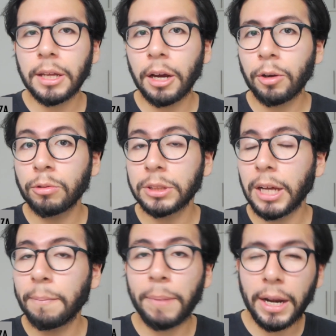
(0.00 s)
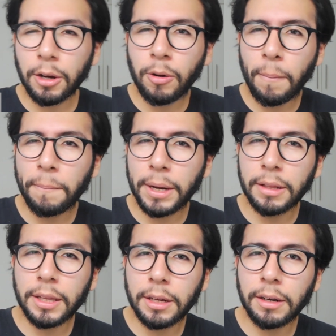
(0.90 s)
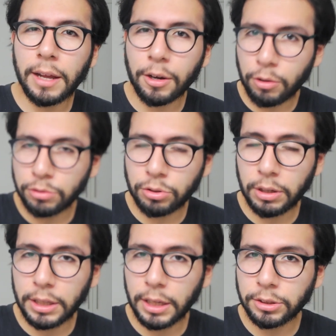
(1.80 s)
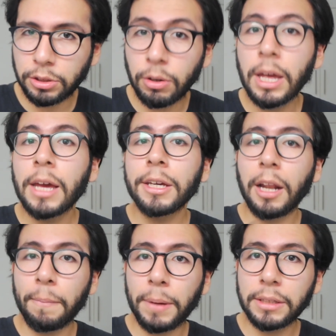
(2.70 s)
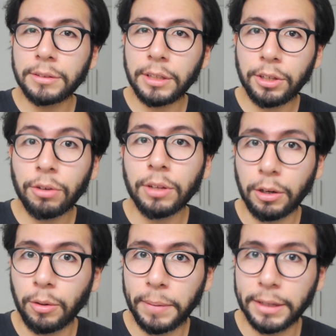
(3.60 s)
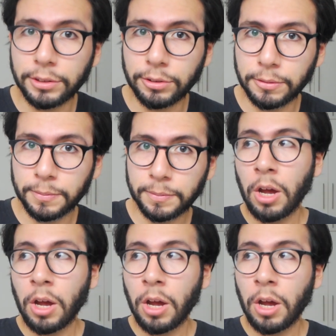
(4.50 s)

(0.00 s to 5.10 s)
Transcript: será crucial para comprender la consolidación y el prestigio del comercio.